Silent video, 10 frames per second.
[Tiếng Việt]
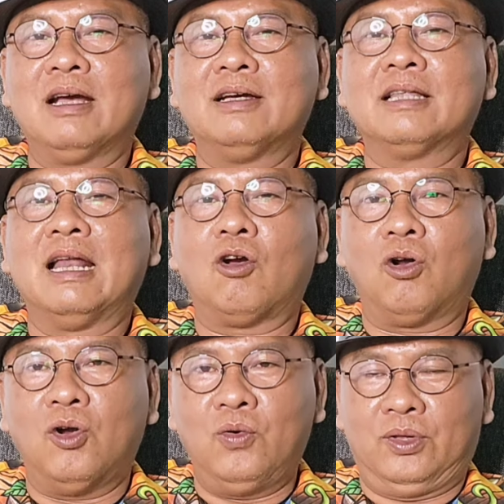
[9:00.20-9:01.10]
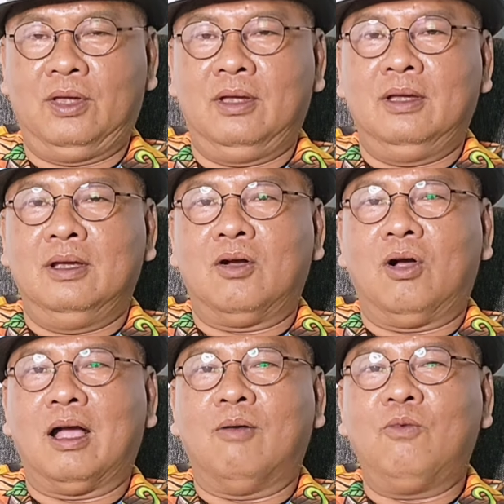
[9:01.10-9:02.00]
là người ta là con nuôi,
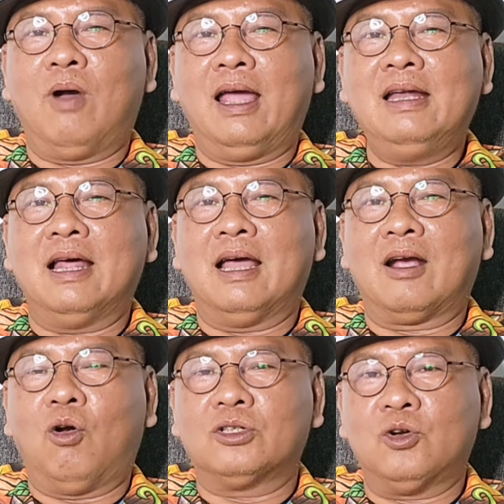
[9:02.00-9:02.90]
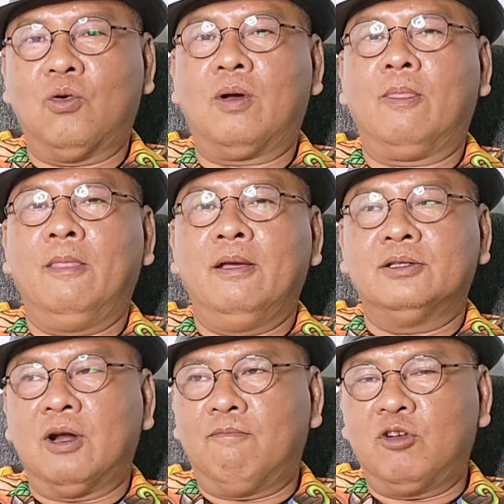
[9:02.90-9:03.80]
còn ông khoái là con ruột.
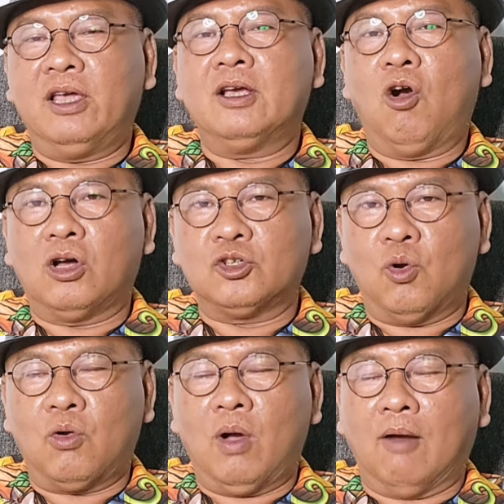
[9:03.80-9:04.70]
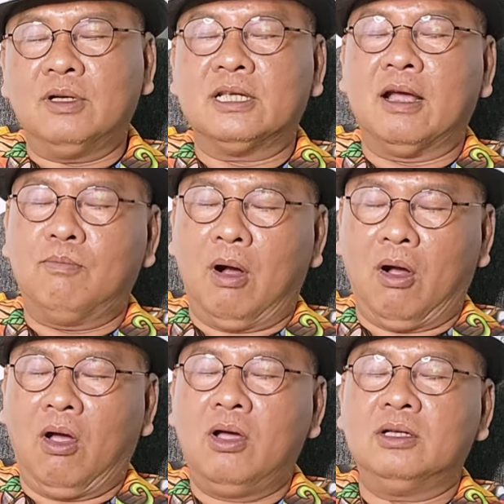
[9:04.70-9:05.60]
Trong khi con ruột của ông thì ông
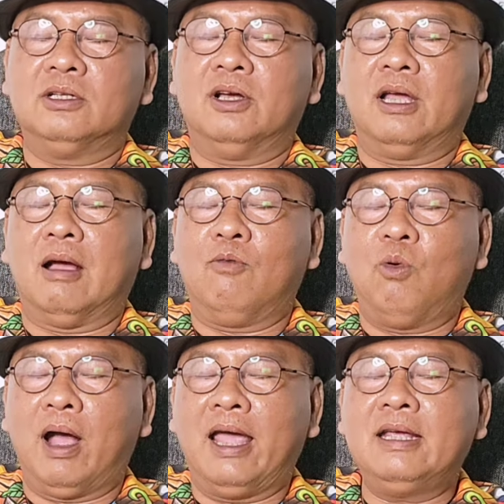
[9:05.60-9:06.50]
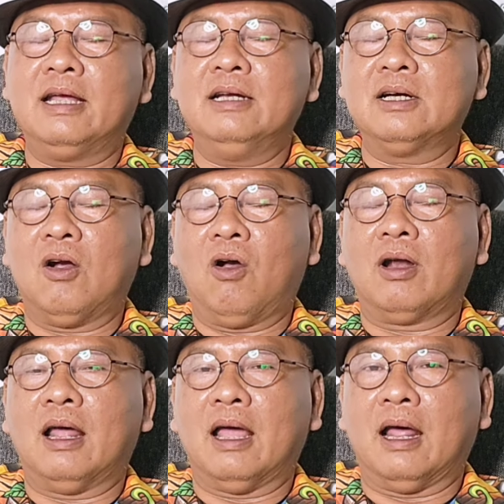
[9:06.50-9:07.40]
bỏ, rồi ông khoái cái đứa
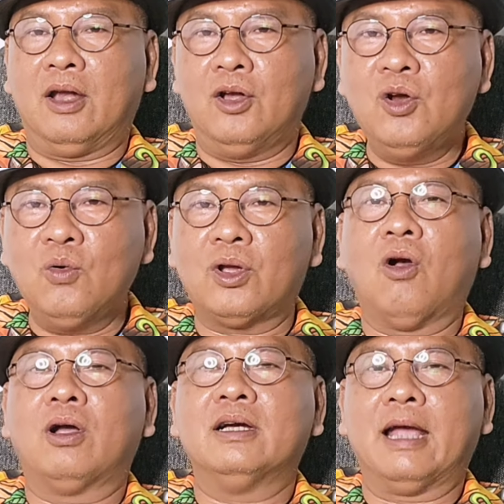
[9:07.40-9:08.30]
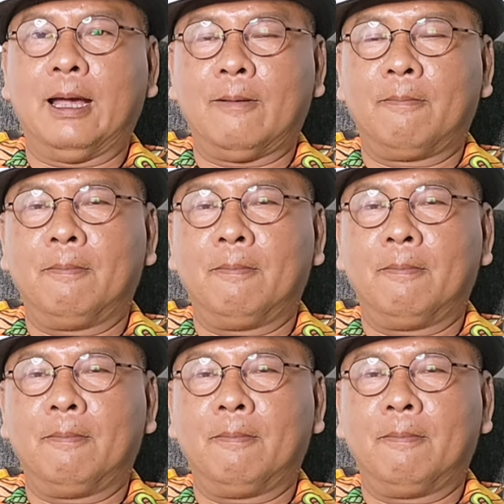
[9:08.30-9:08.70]
con là nuôi con người khác.